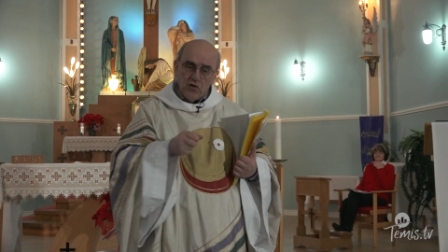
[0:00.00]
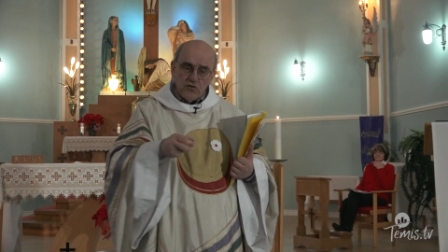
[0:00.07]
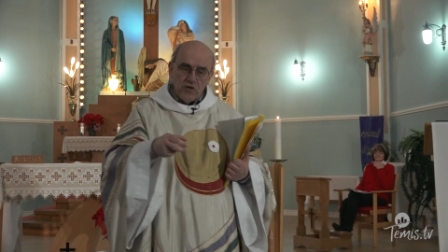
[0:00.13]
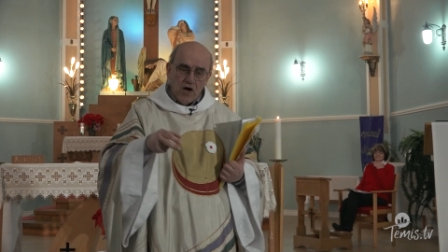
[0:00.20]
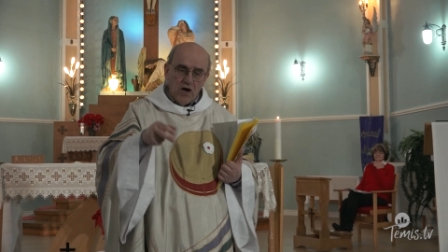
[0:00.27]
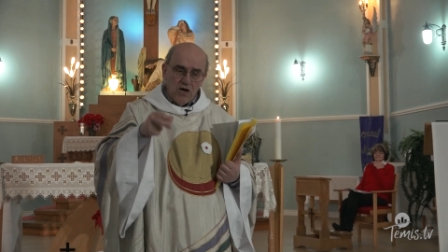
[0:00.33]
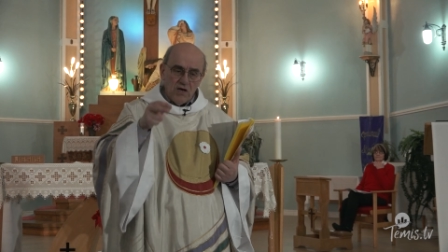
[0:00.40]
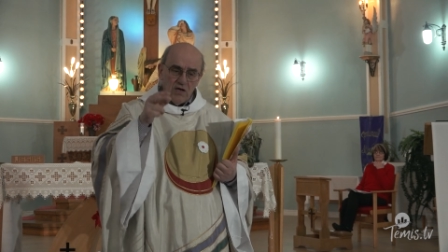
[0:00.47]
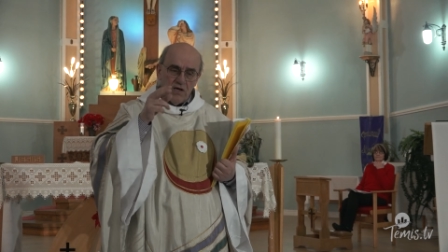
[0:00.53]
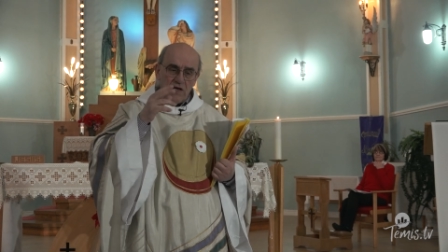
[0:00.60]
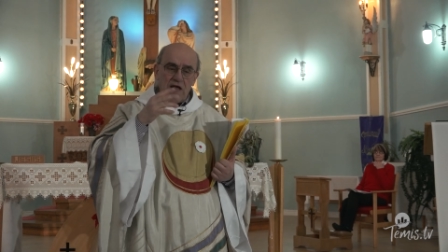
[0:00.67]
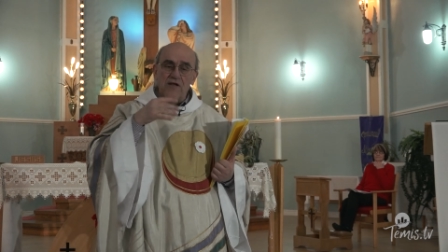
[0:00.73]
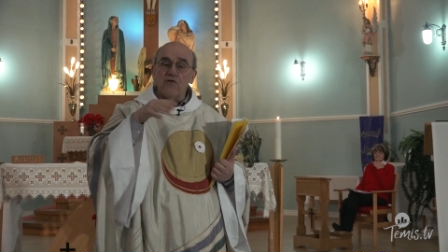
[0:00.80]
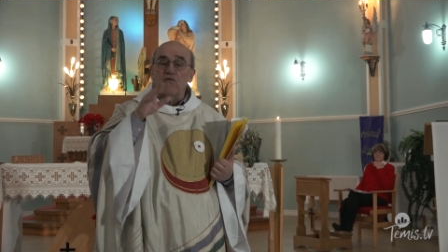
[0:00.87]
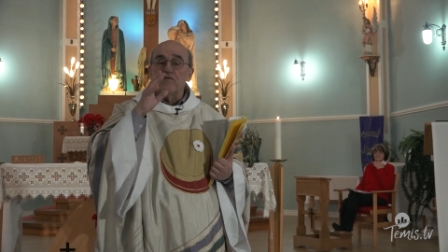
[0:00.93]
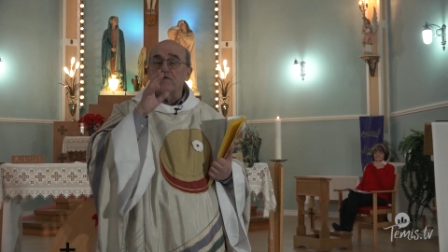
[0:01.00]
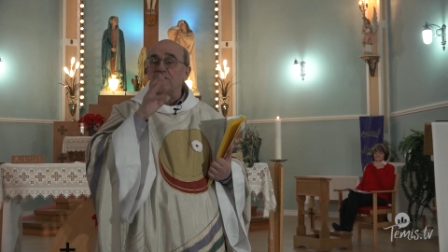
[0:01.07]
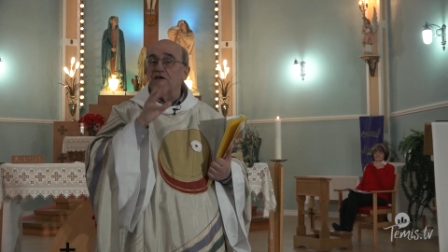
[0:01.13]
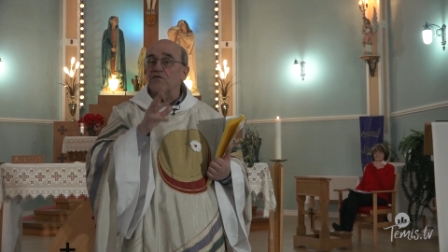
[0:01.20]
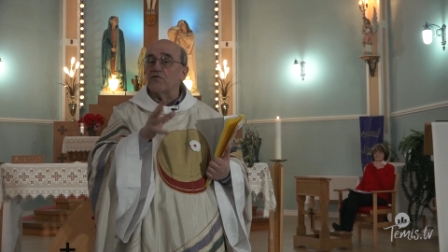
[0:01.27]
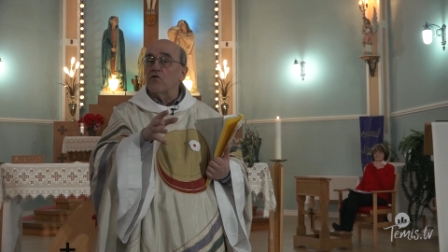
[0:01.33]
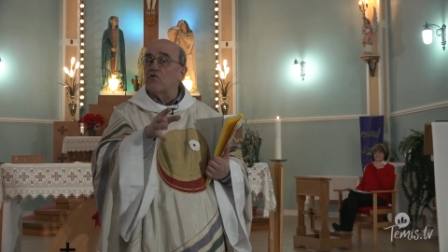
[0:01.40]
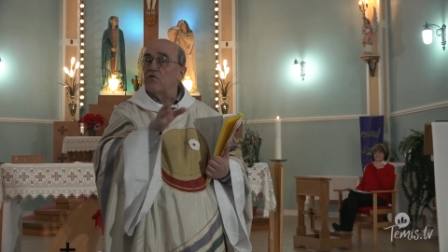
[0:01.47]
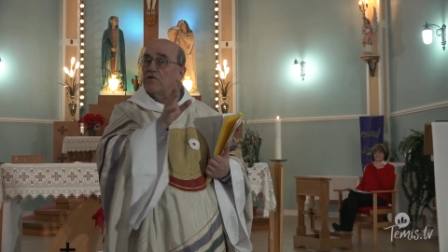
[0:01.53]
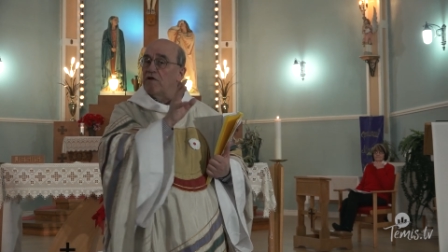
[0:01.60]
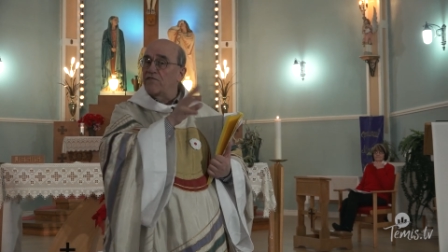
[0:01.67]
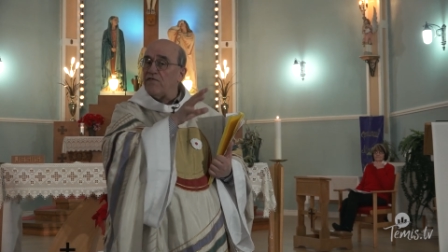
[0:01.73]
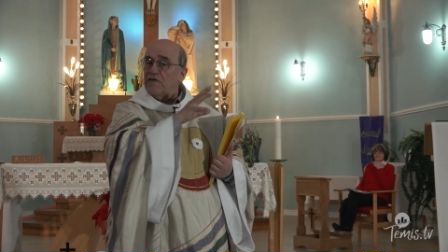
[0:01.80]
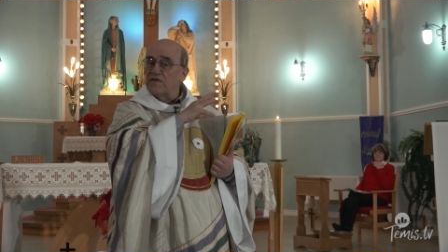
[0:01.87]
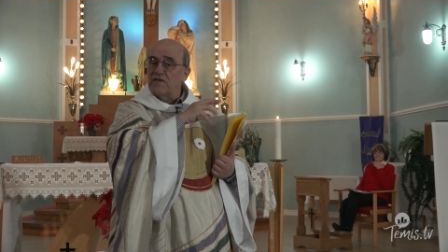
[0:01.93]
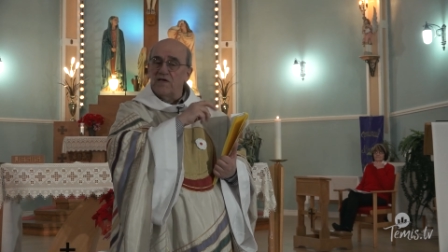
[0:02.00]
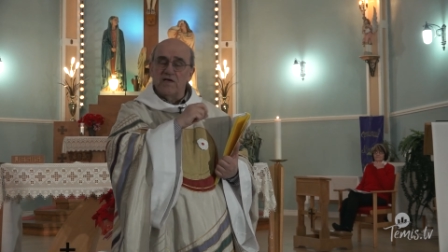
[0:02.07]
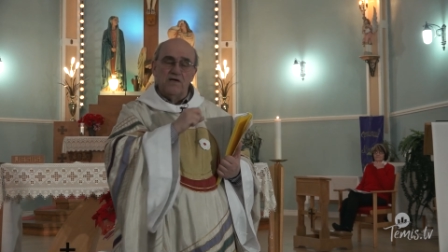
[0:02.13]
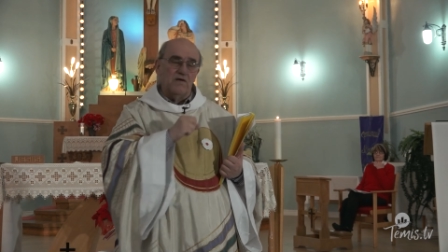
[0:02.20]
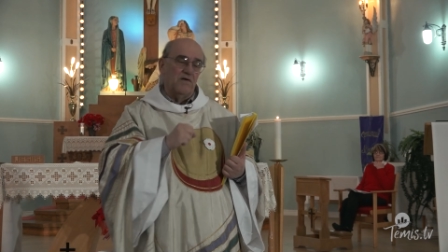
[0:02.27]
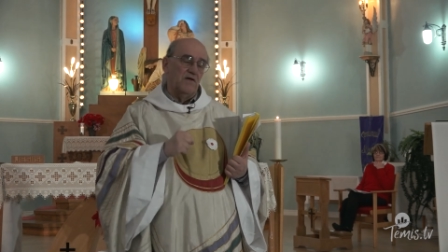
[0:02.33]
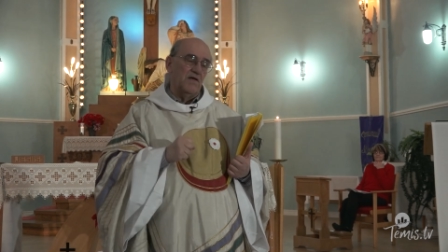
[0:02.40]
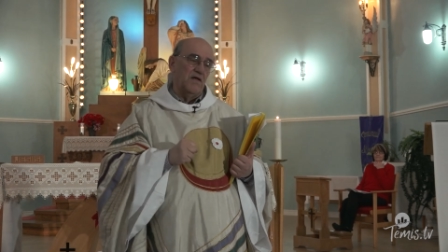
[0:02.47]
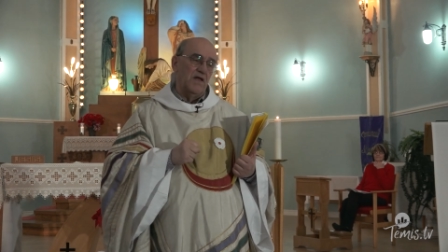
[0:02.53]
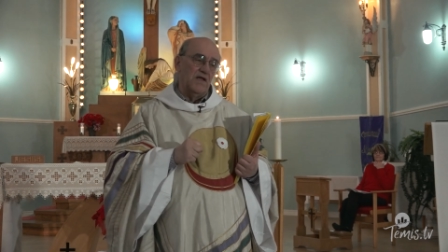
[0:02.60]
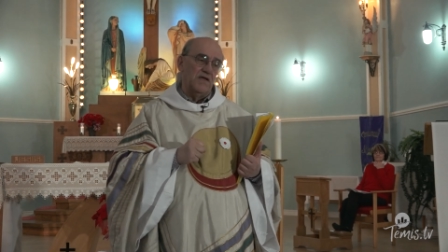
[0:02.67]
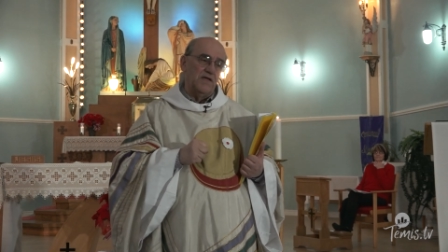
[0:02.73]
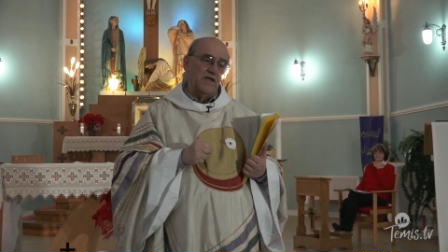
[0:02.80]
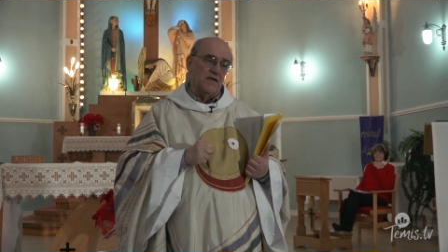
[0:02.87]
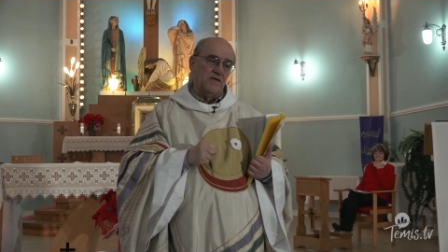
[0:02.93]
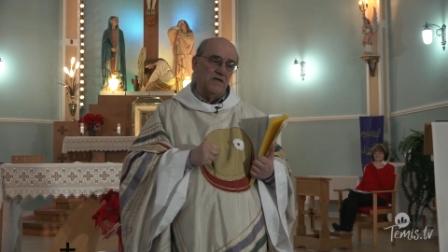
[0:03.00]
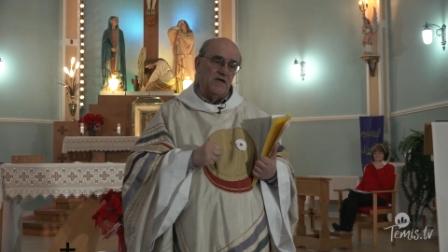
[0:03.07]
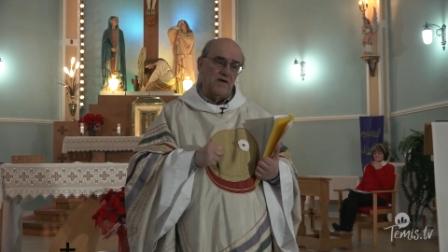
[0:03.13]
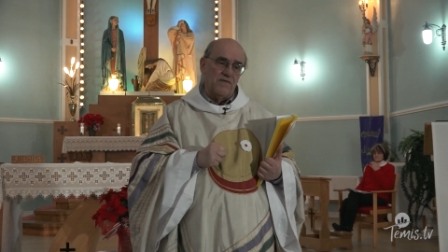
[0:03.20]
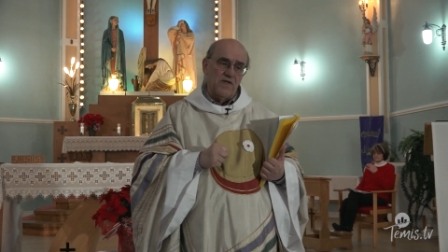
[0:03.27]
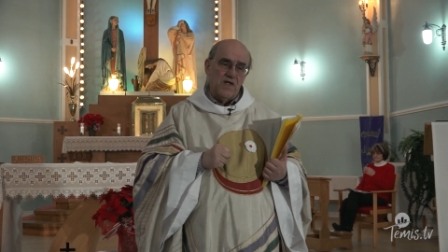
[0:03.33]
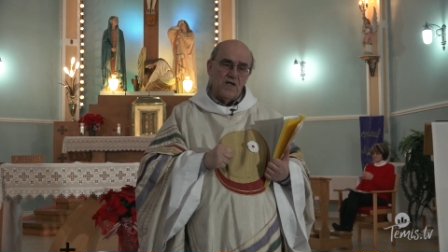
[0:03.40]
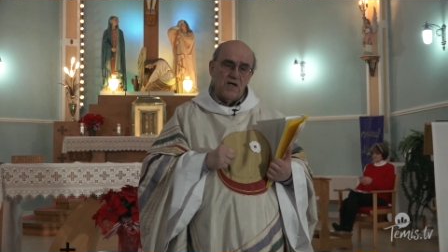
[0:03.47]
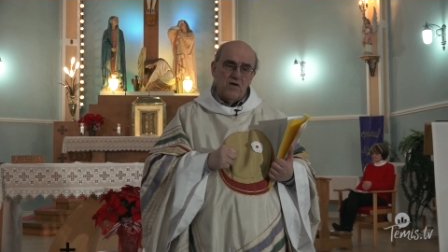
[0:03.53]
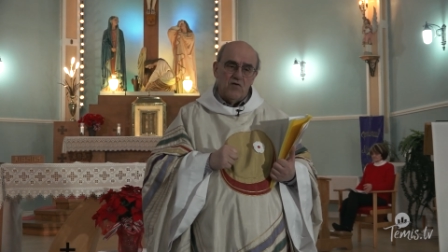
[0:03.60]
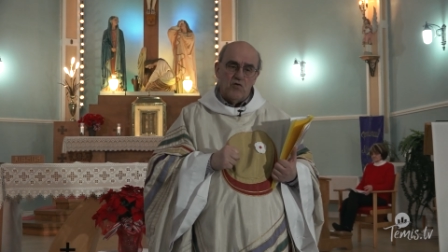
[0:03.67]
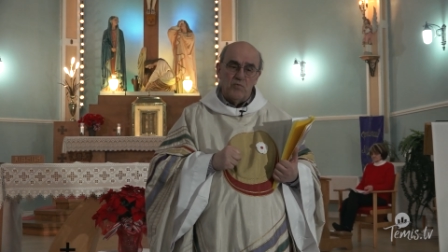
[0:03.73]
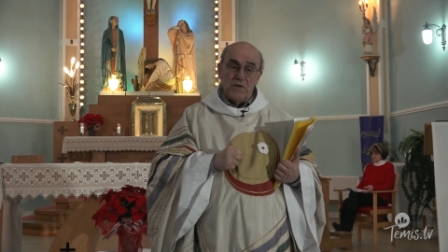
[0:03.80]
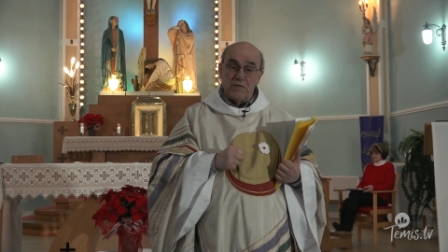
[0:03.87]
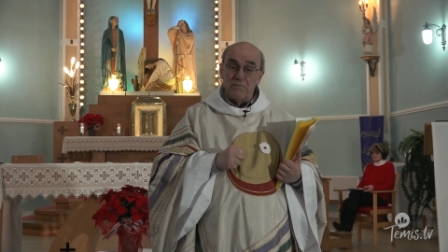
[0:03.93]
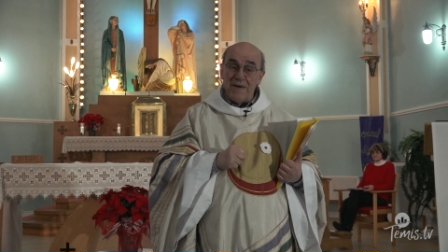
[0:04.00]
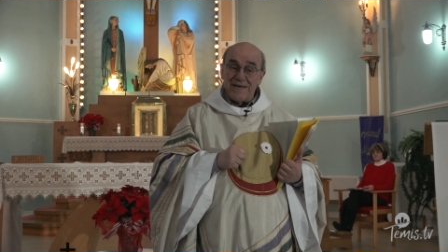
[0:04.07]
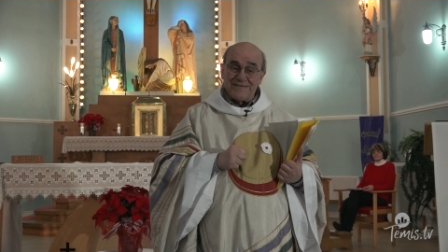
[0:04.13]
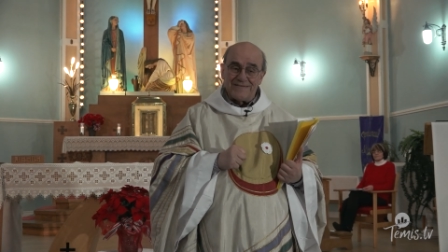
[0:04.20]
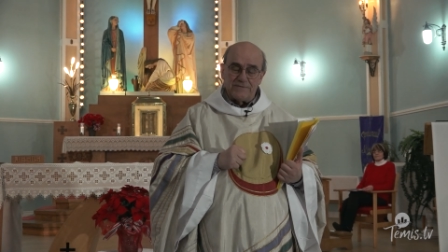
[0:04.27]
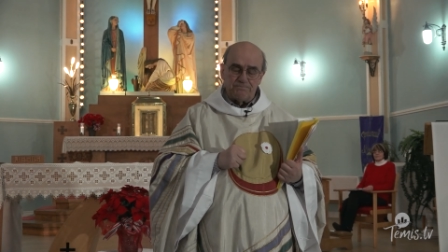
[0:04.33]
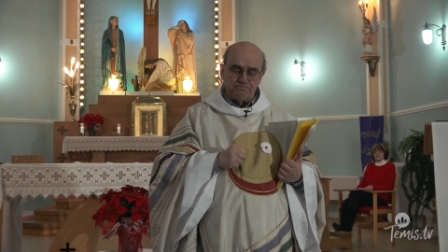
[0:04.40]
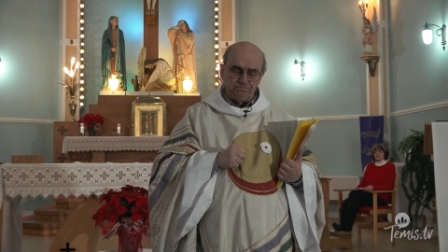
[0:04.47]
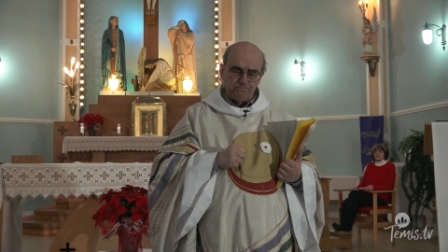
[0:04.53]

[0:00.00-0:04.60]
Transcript: dans l'Annonciation qu'on a fêtée l'année dernière, au mois de mars,